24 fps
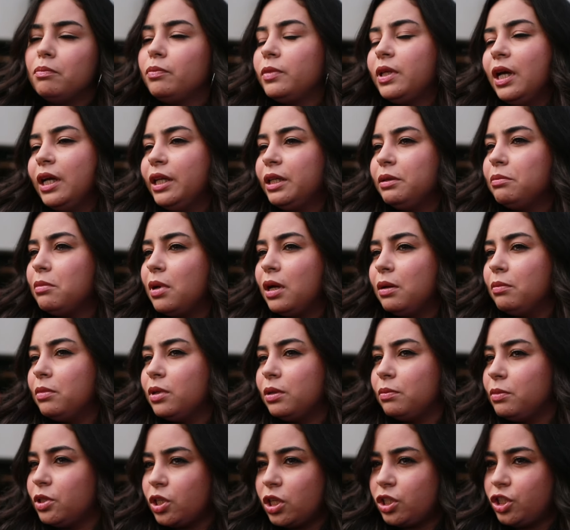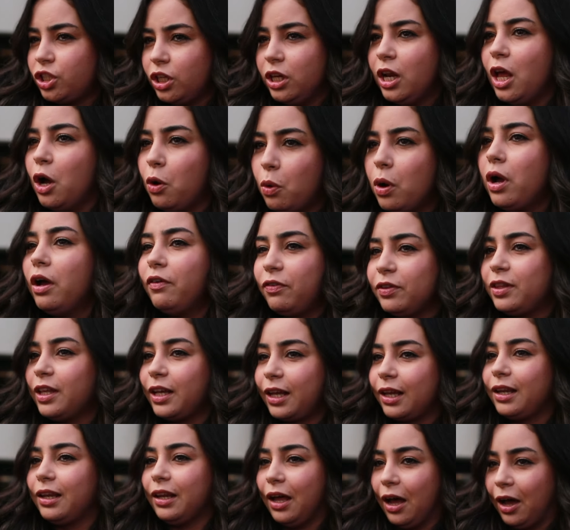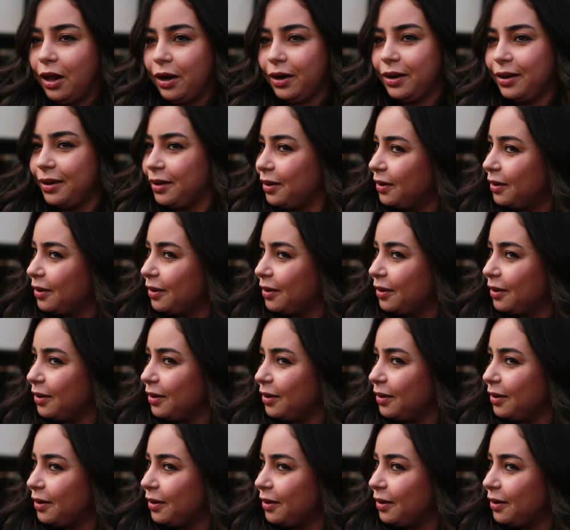يعني ما جاتش على هواه في ذاك النهار